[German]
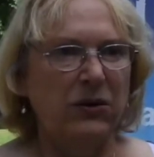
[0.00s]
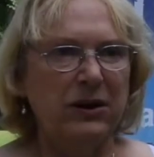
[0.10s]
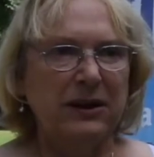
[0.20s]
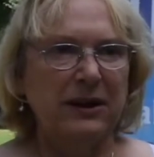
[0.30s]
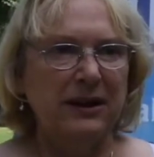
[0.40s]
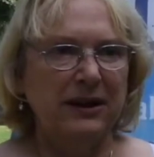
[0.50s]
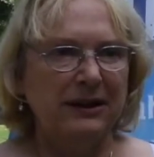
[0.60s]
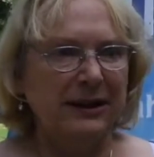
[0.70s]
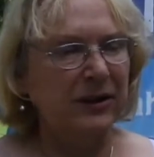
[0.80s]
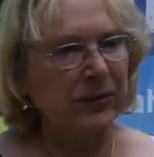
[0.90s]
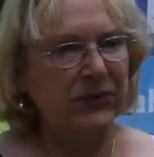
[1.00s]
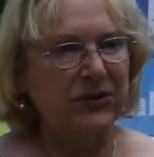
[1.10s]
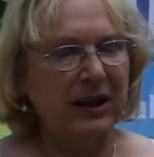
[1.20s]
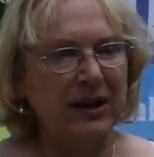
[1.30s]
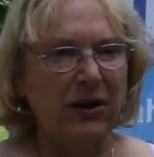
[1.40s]
und die Clubs
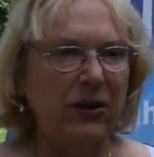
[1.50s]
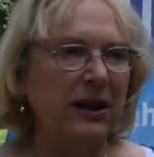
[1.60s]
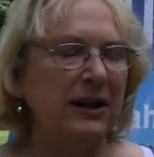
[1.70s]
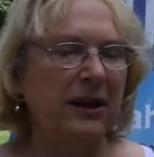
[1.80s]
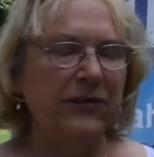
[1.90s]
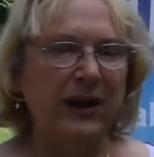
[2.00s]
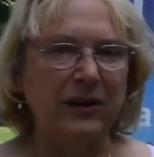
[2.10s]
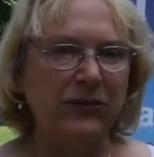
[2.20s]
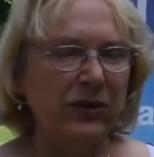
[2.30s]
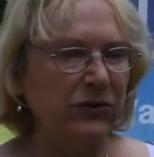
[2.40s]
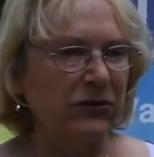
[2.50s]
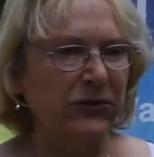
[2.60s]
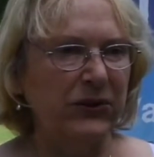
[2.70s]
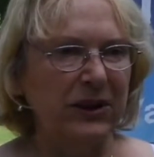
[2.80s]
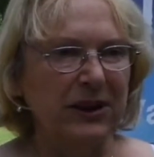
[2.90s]
stehen auch in der Verantwortung
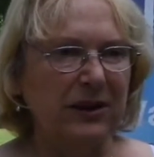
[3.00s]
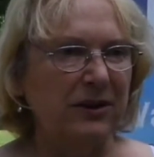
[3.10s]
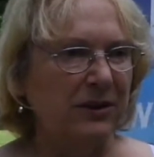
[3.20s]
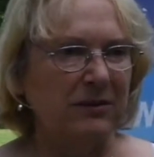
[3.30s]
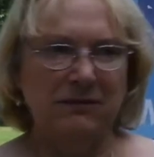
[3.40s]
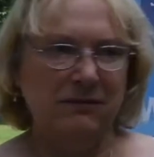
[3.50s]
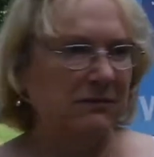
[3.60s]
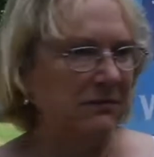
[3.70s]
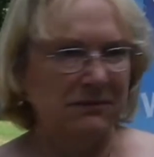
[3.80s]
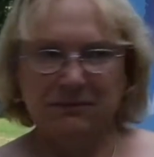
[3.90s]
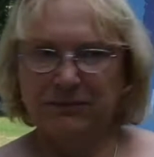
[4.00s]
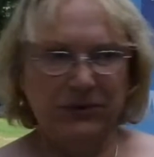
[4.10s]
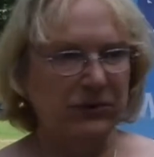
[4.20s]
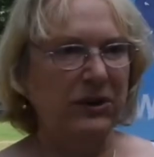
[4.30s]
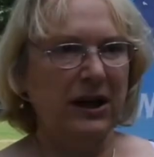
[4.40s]
für ihre
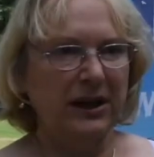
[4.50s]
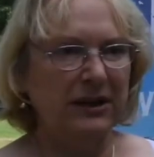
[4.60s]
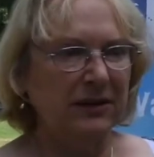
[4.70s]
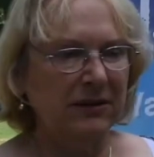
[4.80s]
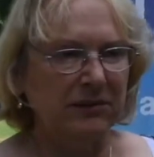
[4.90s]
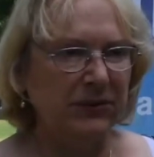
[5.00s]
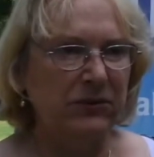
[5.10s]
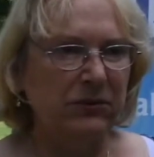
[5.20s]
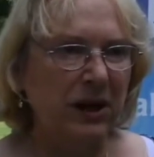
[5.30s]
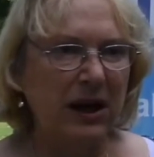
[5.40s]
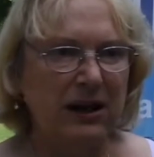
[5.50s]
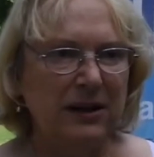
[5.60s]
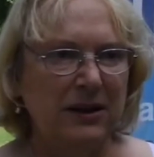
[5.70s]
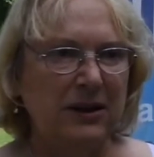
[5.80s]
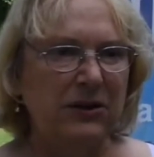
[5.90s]
Besucherinnen und Besucher
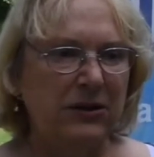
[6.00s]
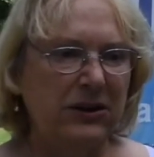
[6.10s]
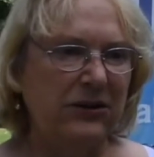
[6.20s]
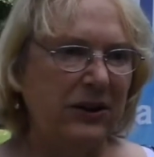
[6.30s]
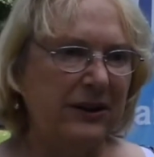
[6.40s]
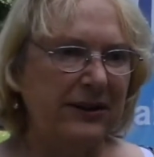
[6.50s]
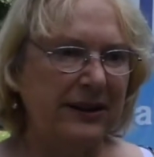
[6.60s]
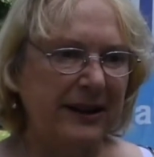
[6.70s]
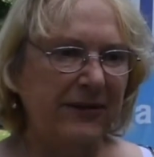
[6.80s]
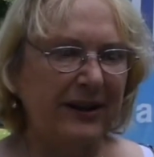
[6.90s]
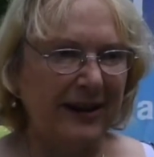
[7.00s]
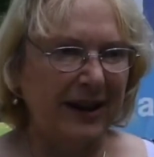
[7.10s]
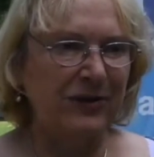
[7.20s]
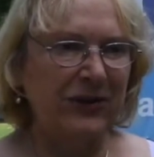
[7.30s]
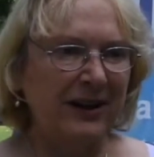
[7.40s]
und die sollten sich da was
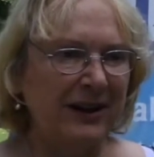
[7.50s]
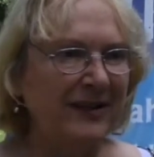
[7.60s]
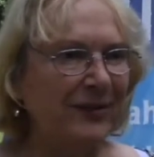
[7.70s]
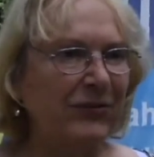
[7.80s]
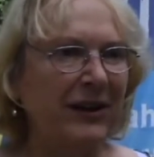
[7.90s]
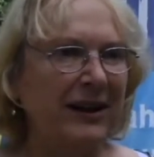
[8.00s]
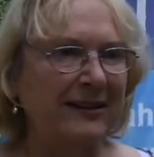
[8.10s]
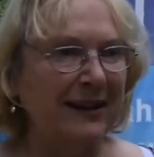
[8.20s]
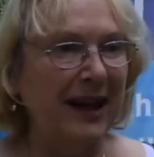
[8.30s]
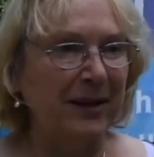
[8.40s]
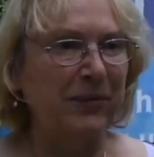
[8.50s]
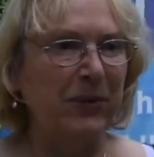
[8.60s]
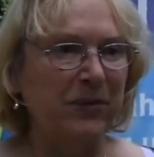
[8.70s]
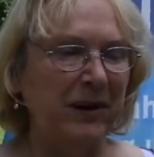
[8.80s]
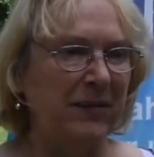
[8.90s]
einfallen lassen, wenn das ein
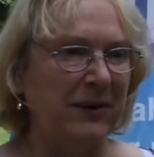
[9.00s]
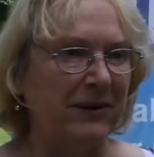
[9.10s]
Problem